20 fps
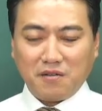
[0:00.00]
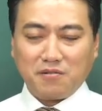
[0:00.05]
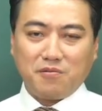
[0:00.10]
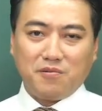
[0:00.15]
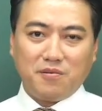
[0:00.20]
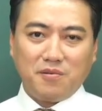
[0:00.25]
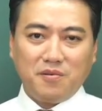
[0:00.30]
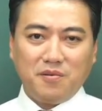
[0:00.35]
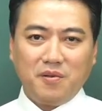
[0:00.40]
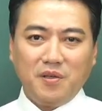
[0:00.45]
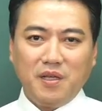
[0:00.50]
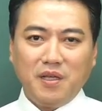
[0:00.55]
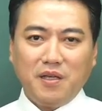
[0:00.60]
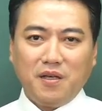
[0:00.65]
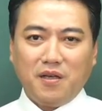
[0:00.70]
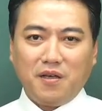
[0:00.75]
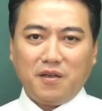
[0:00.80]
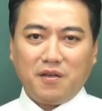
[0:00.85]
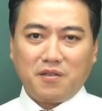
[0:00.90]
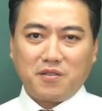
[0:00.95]
라고
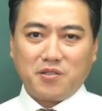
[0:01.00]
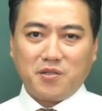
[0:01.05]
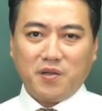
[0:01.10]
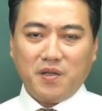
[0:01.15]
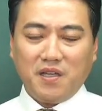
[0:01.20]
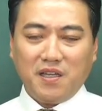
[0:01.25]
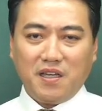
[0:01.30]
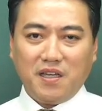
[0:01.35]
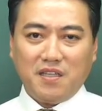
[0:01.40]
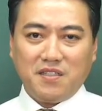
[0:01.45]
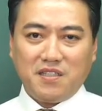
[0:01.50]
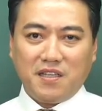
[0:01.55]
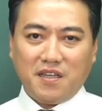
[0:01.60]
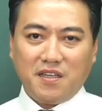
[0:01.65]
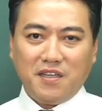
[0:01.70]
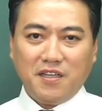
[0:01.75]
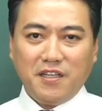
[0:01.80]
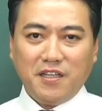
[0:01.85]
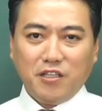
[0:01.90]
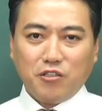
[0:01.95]
어, 저에게
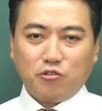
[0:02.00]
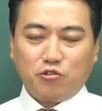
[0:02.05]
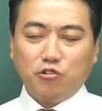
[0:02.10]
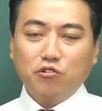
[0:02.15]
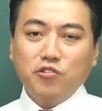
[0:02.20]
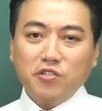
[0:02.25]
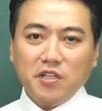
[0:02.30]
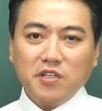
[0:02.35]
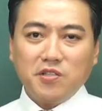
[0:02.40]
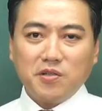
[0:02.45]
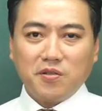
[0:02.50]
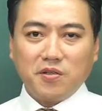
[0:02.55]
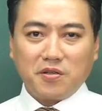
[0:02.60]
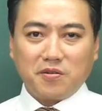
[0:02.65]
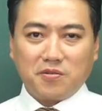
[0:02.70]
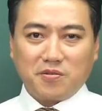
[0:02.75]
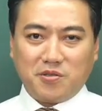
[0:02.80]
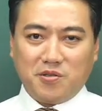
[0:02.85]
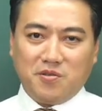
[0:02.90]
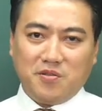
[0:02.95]
이제
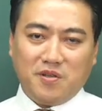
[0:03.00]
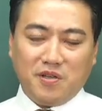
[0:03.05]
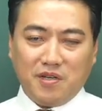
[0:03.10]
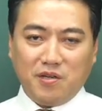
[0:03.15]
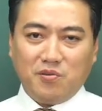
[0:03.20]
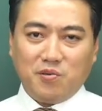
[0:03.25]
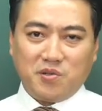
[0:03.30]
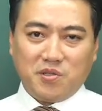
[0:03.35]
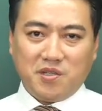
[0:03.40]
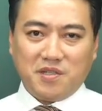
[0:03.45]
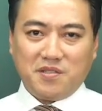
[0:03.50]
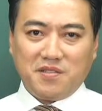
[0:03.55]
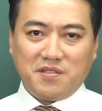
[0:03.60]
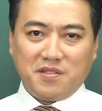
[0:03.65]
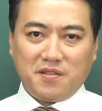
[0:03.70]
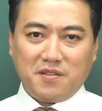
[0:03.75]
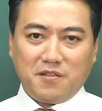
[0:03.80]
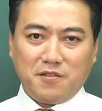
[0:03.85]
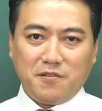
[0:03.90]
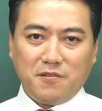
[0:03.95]
국제전화로 전화가
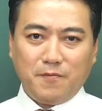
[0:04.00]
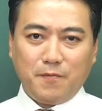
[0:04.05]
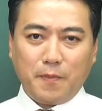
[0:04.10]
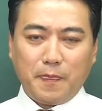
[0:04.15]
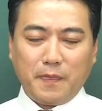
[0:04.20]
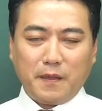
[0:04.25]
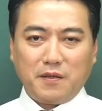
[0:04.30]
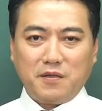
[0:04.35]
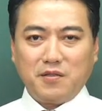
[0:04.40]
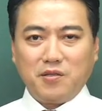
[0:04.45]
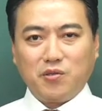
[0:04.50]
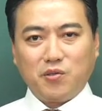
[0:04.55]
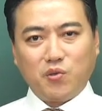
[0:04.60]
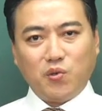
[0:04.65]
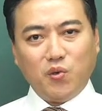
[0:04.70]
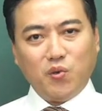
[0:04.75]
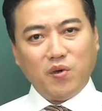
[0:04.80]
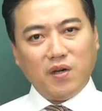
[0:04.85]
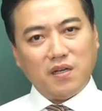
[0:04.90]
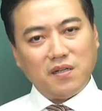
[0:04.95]
오셨어요. 그리고
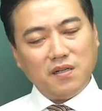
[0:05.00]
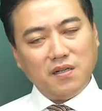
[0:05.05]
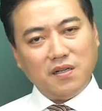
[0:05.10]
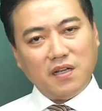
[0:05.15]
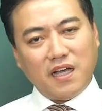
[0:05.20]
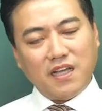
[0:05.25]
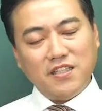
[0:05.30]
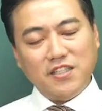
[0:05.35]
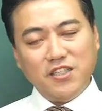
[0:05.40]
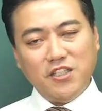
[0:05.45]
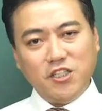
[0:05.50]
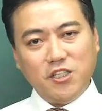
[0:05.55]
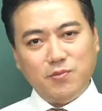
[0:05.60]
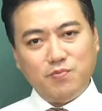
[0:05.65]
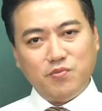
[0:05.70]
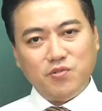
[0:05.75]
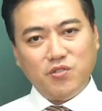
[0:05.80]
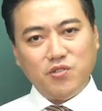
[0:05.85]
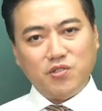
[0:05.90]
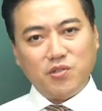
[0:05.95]
통화를 한
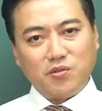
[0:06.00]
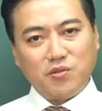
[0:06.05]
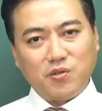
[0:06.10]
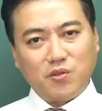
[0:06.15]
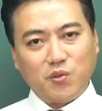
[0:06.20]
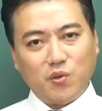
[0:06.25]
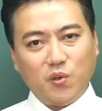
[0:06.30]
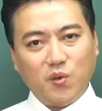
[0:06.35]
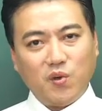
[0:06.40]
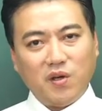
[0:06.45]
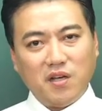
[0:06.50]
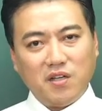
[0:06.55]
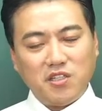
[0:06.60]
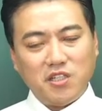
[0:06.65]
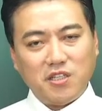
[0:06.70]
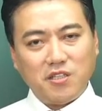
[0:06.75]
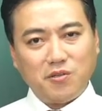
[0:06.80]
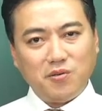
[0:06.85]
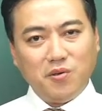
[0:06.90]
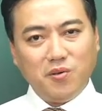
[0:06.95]
20분 정도
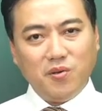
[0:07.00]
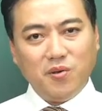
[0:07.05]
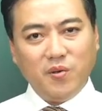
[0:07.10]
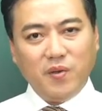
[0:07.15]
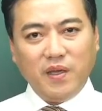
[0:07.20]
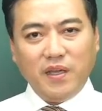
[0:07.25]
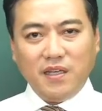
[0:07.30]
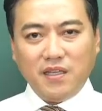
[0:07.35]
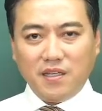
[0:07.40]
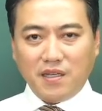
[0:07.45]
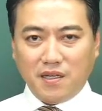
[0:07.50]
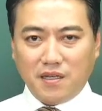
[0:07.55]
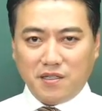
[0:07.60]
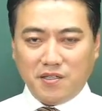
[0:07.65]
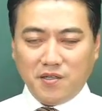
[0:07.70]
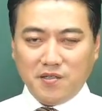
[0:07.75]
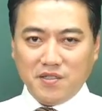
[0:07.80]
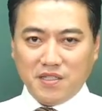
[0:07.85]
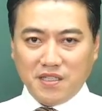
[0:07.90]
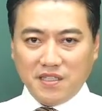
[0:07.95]
통화하시고
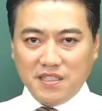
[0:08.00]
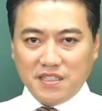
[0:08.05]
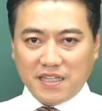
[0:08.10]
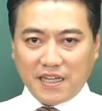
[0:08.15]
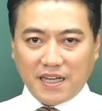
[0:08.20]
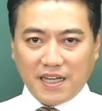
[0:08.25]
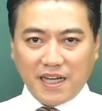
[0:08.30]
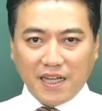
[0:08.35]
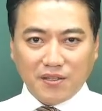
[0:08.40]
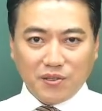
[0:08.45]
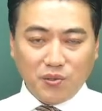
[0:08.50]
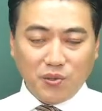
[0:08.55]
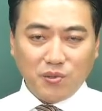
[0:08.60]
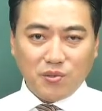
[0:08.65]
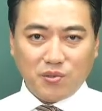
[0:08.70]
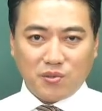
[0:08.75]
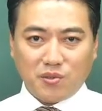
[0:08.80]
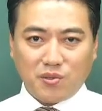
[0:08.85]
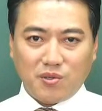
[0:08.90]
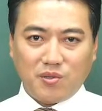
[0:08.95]
어, 현재는 이제
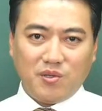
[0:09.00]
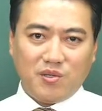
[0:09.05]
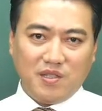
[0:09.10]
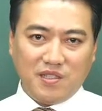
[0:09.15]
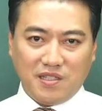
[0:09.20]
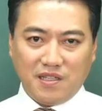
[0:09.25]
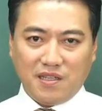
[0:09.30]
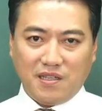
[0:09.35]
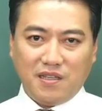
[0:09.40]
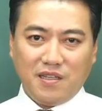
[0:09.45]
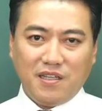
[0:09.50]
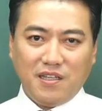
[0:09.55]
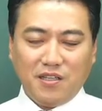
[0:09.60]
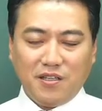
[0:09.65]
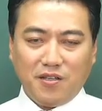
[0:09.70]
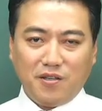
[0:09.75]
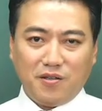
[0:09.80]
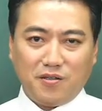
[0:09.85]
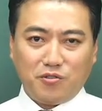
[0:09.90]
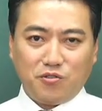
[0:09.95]
카톡으로 이제
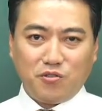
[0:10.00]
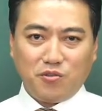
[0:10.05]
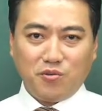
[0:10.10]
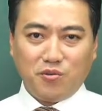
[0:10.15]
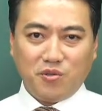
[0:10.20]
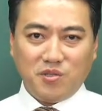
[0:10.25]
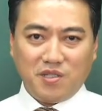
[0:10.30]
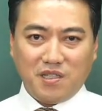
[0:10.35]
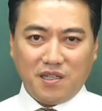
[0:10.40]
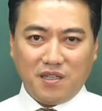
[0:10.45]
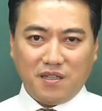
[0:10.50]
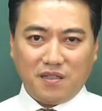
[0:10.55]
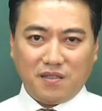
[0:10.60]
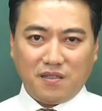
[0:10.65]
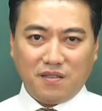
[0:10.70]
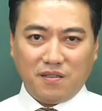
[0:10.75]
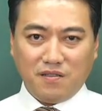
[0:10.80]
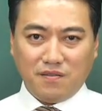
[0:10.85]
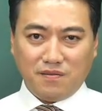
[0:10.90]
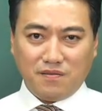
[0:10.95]
어, 주로 이제
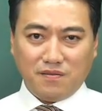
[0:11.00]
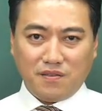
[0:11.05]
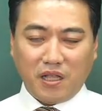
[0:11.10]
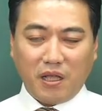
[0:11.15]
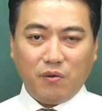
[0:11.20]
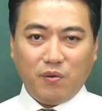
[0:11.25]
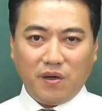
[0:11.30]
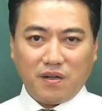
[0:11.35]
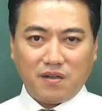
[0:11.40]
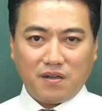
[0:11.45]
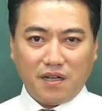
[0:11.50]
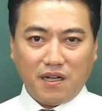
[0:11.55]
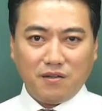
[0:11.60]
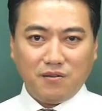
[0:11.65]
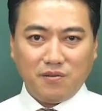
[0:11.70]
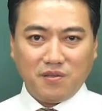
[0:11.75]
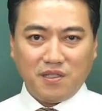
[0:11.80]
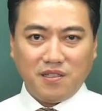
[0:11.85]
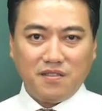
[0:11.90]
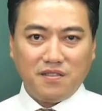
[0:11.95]
음, 대화를
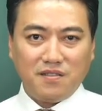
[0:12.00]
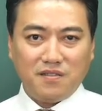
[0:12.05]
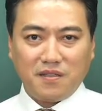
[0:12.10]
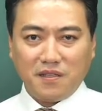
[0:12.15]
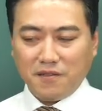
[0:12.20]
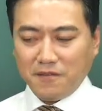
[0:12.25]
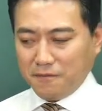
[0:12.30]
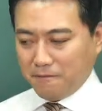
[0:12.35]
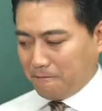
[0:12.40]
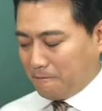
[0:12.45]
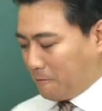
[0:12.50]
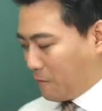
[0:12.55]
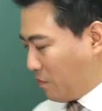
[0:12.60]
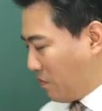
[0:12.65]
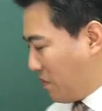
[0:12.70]
하고 있는데요.